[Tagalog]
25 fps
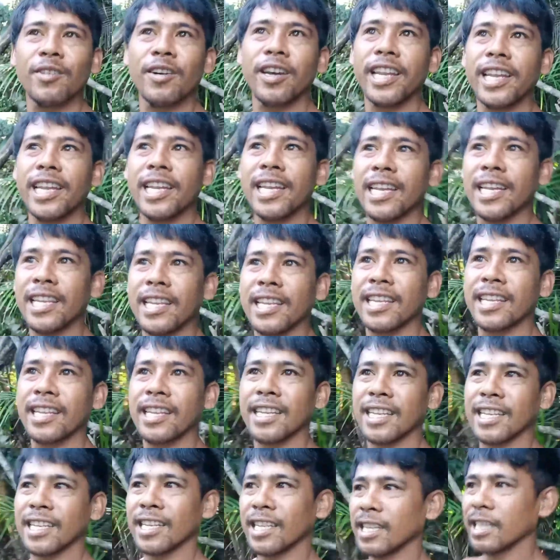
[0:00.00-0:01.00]
kuan
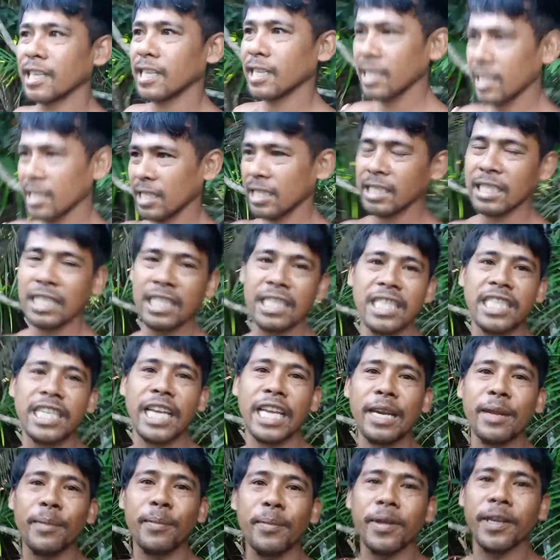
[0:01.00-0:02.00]

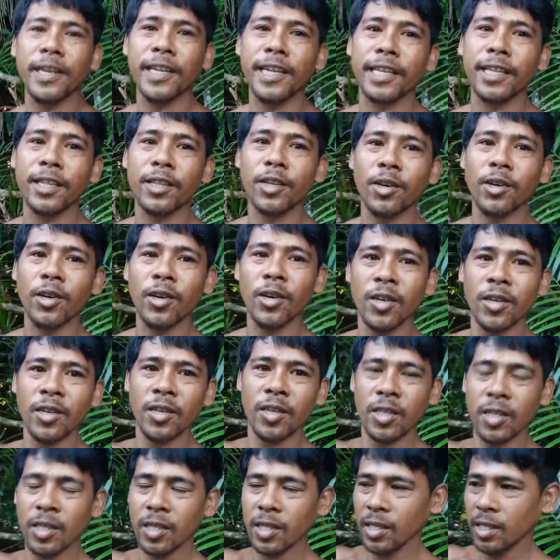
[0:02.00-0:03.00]
Jollibee dito
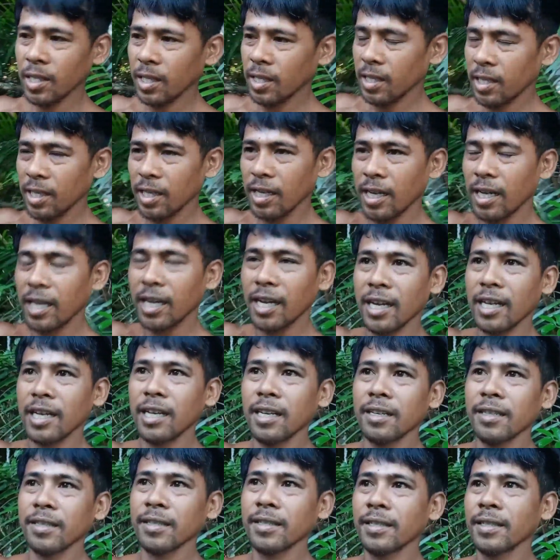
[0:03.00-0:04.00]
uh,
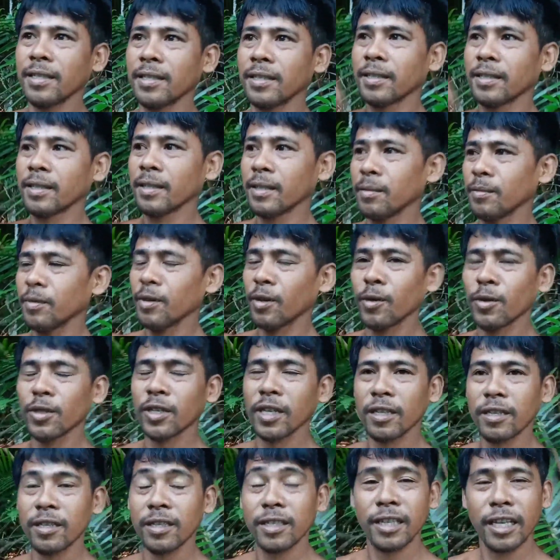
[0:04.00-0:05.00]
pero
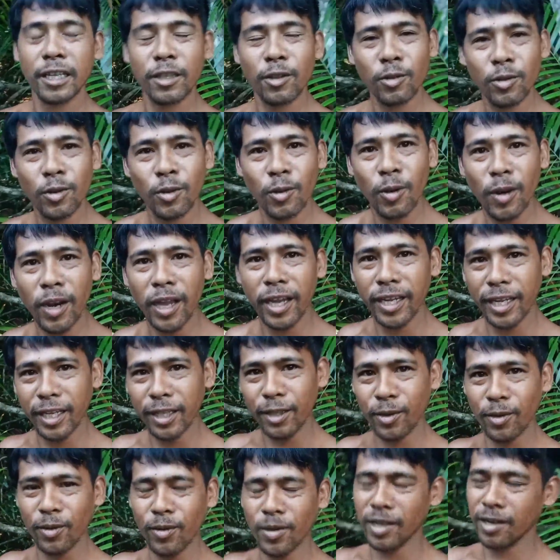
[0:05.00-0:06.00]
sa, sa totoo lang
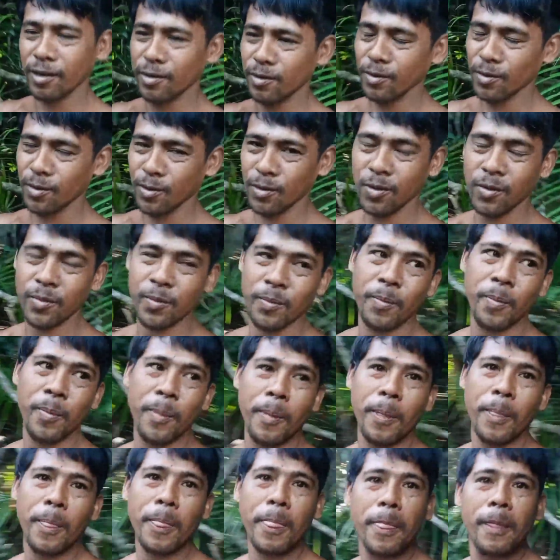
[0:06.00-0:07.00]
itong ano ko
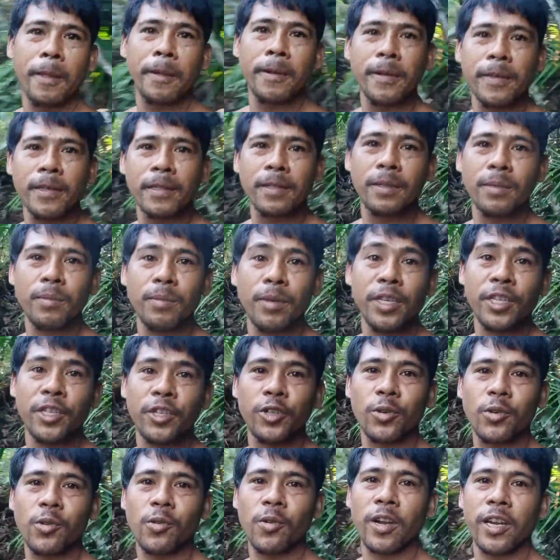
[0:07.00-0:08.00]

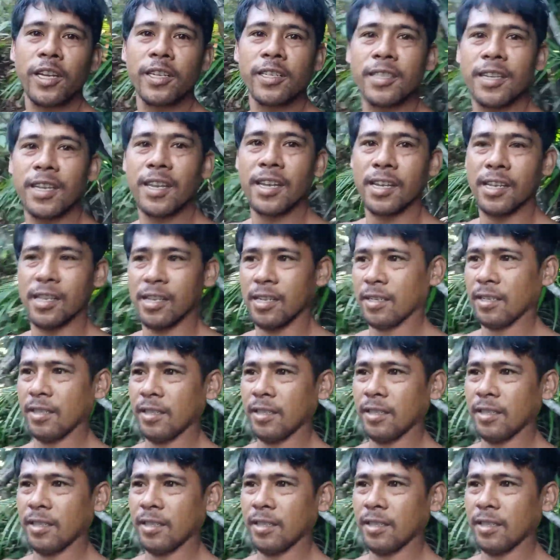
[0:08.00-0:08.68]
video ko guys ay